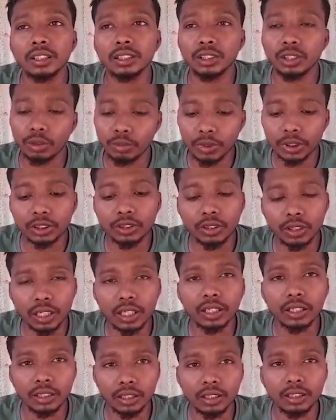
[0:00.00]
সমাজ কল্যাণ
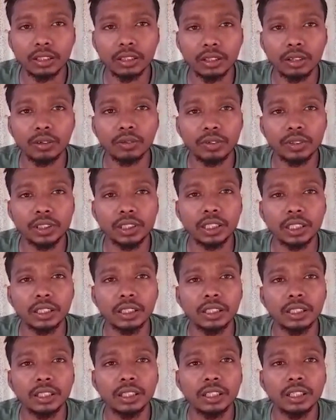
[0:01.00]
অফিসে
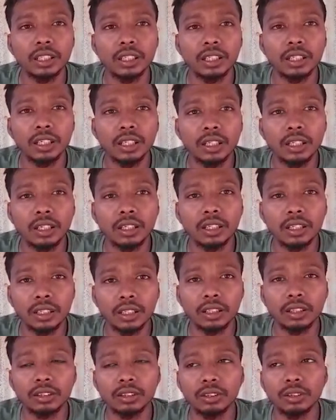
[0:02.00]

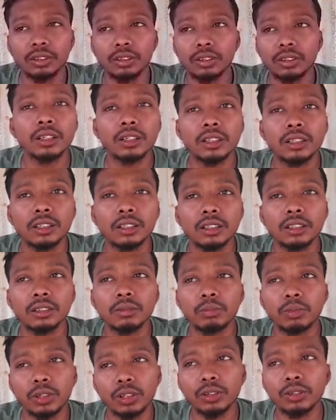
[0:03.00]
তো
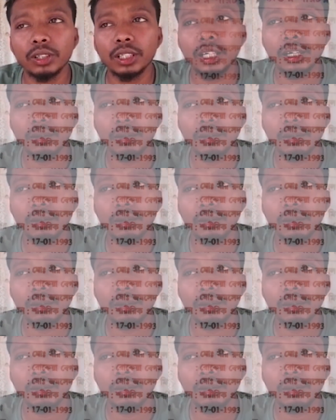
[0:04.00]
পরে উনি